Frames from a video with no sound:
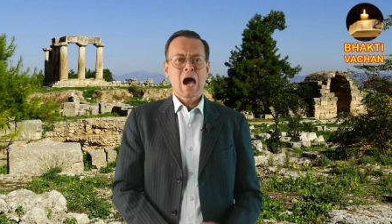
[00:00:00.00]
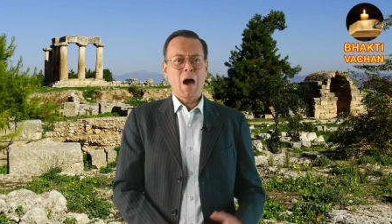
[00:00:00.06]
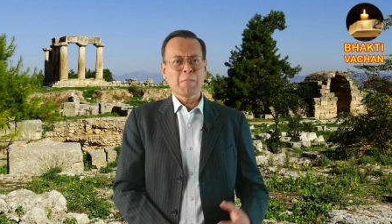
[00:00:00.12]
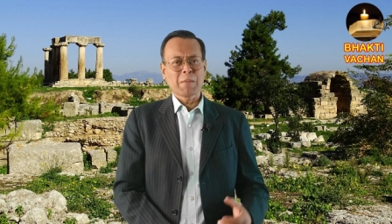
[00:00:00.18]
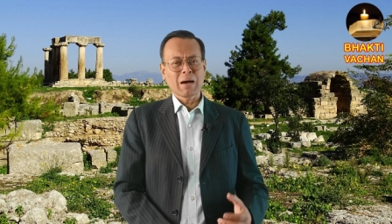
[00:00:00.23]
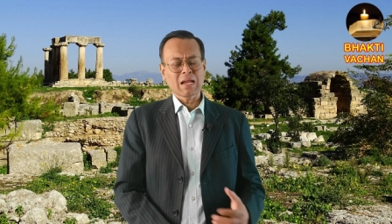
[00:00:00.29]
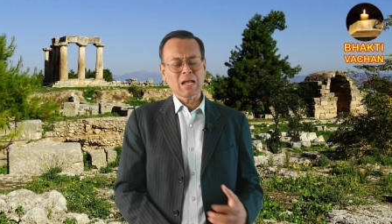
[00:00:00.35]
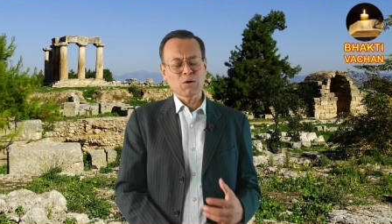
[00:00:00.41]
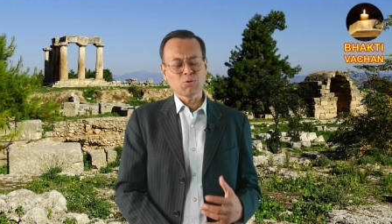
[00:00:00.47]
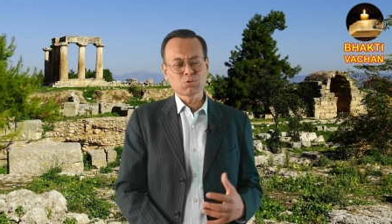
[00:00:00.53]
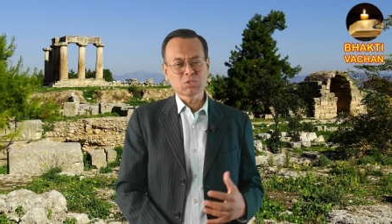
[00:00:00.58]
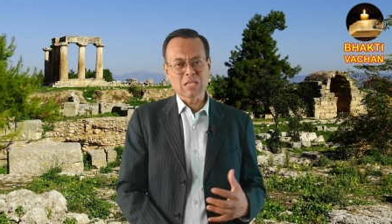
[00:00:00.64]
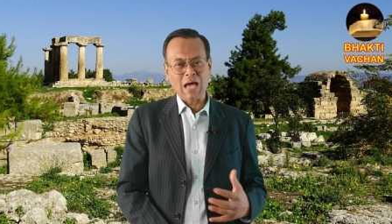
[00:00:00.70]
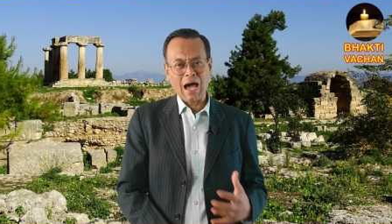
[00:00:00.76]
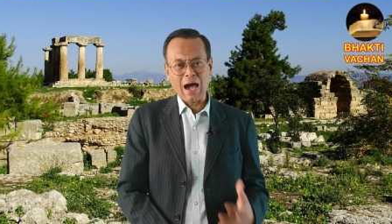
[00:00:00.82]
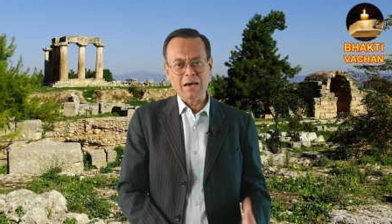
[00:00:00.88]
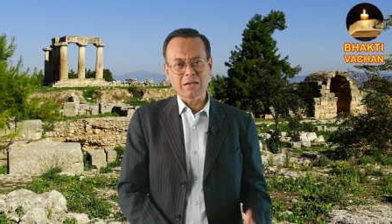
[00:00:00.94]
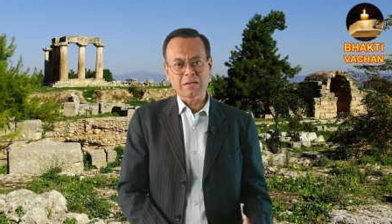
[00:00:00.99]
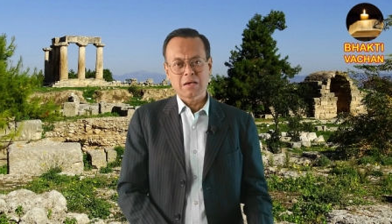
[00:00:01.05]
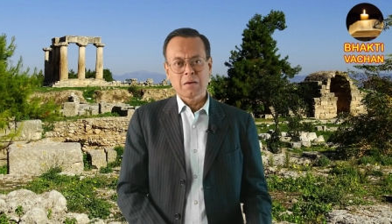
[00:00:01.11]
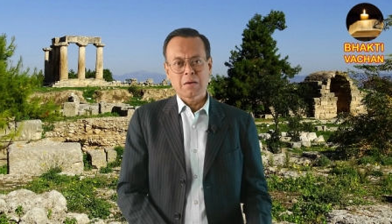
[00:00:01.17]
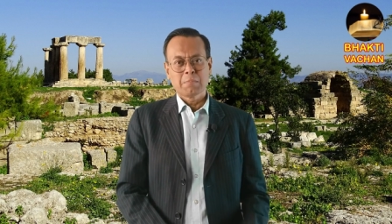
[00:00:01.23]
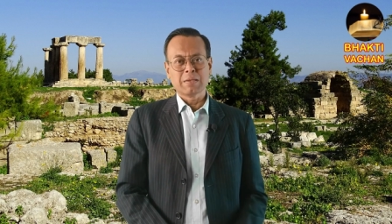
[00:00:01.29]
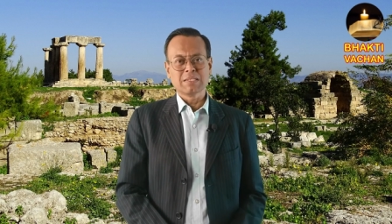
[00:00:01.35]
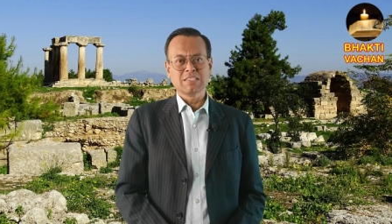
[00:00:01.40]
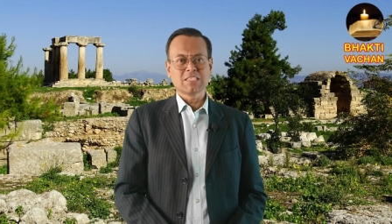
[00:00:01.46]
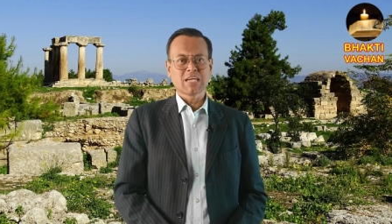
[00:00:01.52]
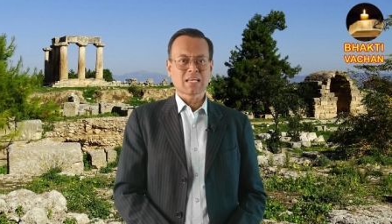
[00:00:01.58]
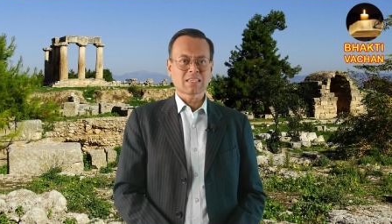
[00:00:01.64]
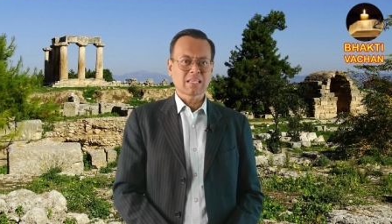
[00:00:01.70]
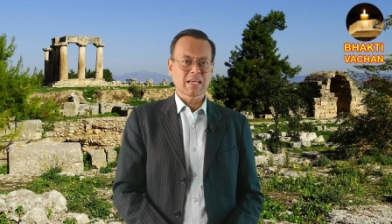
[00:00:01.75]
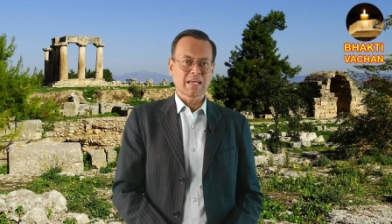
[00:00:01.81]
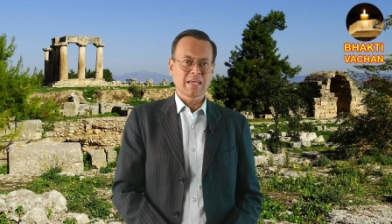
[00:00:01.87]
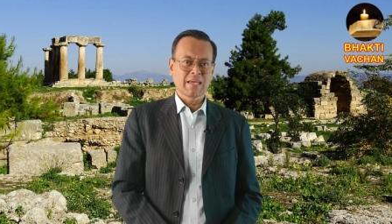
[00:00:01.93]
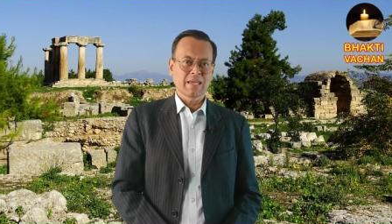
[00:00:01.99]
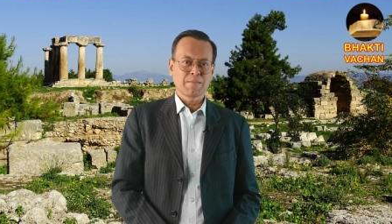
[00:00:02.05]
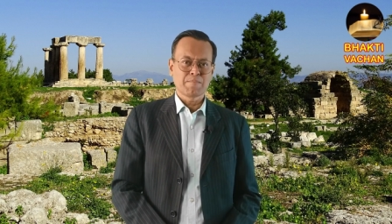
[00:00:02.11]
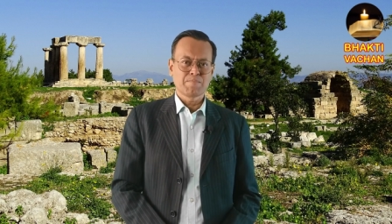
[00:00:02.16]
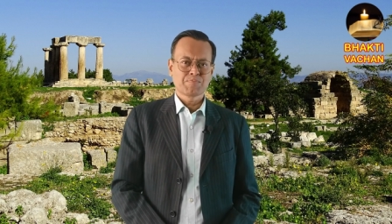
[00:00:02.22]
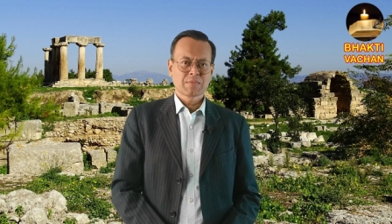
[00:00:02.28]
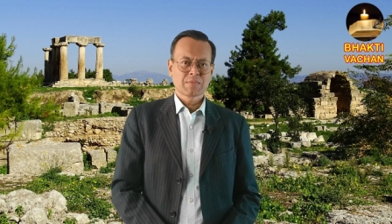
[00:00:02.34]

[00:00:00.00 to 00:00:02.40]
हमारा उद्धार बन जाता है